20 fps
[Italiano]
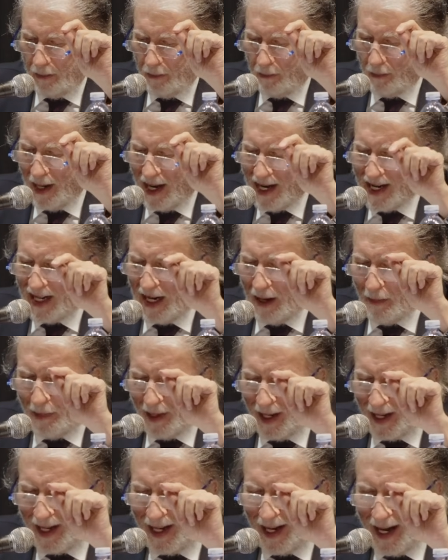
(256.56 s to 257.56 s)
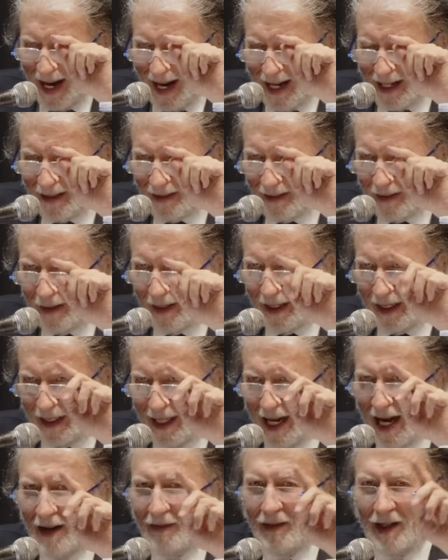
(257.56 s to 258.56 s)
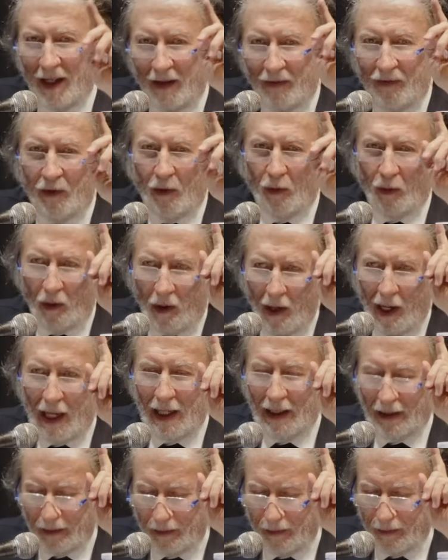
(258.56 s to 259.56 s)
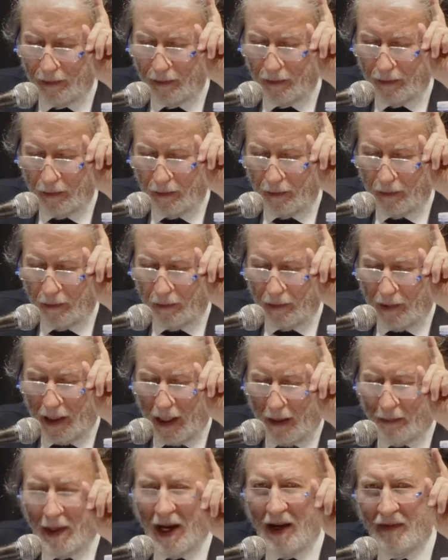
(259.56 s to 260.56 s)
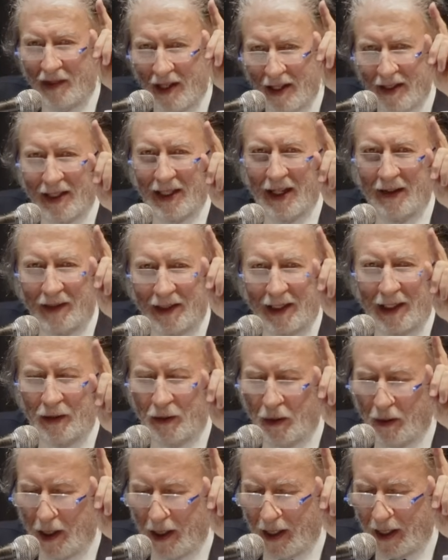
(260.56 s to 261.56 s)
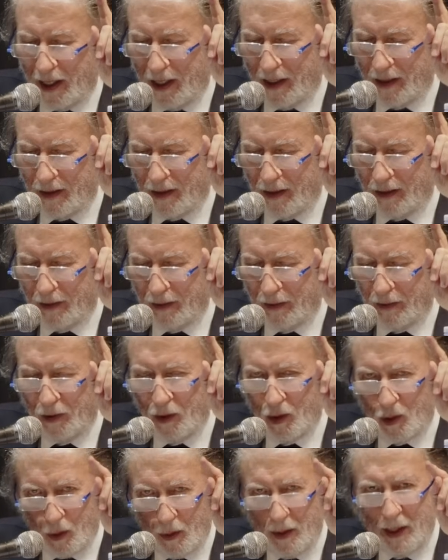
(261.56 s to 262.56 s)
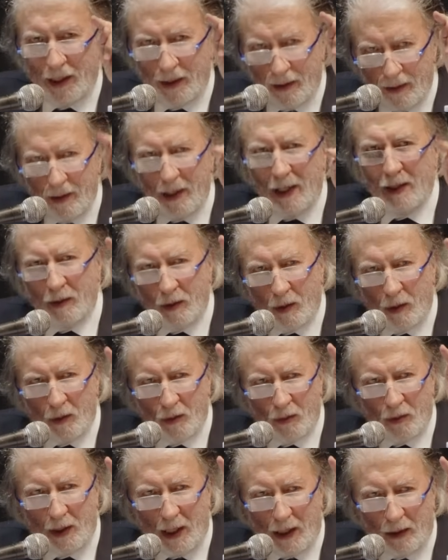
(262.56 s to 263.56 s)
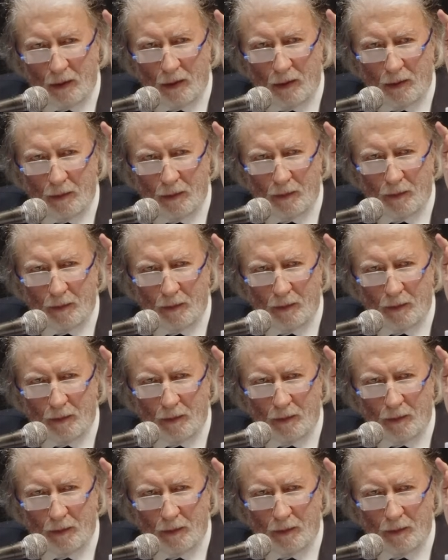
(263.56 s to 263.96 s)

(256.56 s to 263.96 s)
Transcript: ma anche perché, gridava la folla, la mafia stava dentro la Chiesa, cioè dentro lo Stato.